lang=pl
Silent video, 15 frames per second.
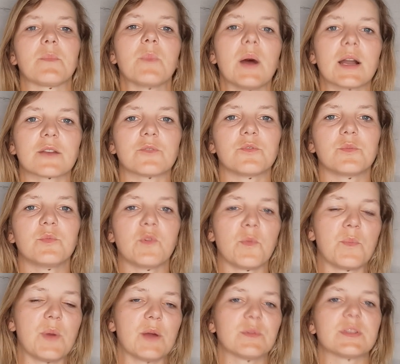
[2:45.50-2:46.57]
parkour, było
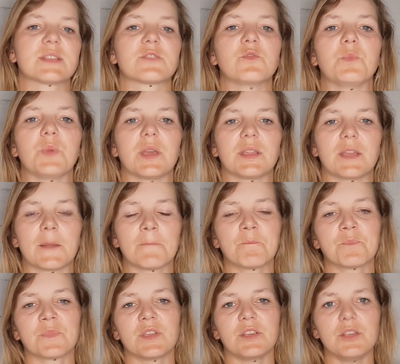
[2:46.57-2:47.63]
pełne skupienie
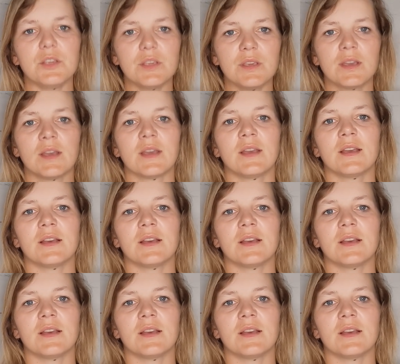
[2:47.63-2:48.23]
i